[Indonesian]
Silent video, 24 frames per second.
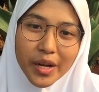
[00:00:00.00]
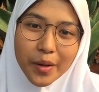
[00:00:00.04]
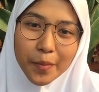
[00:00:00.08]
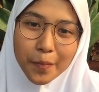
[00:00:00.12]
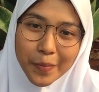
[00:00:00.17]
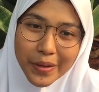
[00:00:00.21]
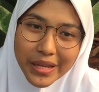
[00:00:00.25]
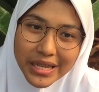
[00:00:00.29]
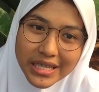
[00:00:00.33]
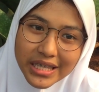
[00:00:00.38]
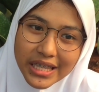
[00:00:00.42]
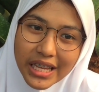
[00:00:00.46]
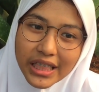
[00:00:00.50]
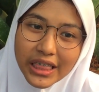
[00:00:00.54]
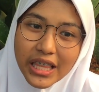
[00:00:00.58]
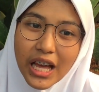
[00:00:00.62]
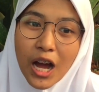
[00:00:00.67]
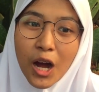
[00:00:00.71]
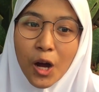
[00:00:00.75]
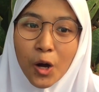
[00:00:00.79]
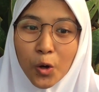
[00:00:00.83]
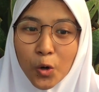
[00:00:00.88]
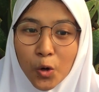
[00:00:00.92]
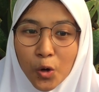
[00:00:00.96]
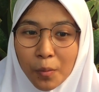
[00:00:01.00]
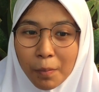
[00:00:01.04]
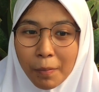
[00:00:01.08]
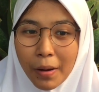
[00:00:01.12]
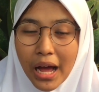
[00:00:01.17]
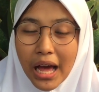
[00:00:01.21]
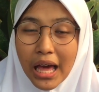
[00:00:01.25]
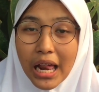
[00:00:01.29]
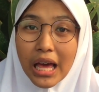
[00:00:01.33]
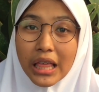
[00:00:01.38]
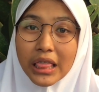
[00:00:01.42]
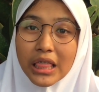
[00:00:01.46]
gebis tertangkup,
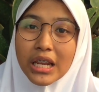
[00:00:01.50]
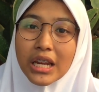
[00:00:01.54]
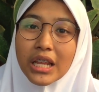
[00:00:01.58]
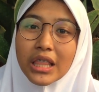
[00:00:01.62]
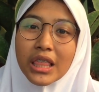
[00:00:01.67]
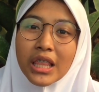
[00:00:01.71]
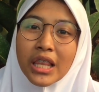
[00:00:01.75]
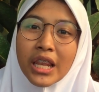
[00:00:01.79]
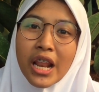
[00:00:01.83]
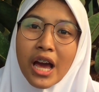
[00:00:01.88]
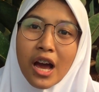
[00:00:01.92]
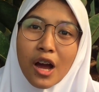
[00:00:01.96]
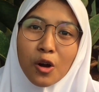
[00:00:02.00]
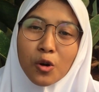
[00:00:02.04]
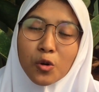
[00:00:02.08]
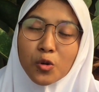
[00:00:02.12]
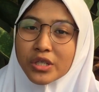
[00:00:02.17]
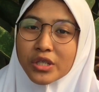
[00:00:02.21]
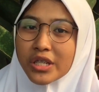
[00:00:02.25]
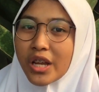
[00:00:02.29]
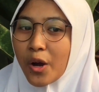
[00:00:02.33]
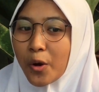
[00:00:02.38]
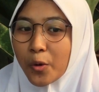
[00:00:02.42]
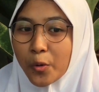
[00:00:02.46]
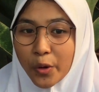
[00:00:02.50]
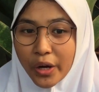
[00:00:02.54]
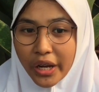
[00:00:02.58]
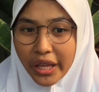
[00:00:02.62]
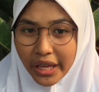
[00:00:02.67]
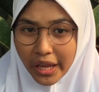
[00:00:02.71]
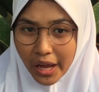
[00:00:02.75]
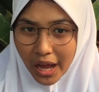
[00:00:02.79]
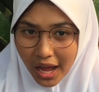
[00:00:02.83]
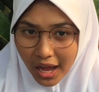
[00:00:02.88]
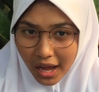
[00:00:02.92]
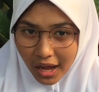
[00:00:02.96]
alatan ditendang ku sang
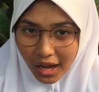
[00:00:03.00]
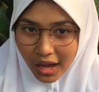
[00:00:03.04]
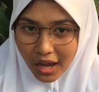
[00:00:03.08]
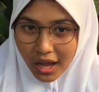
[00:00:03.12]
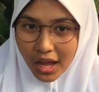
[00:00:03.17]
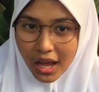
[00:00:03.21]
Kuriang.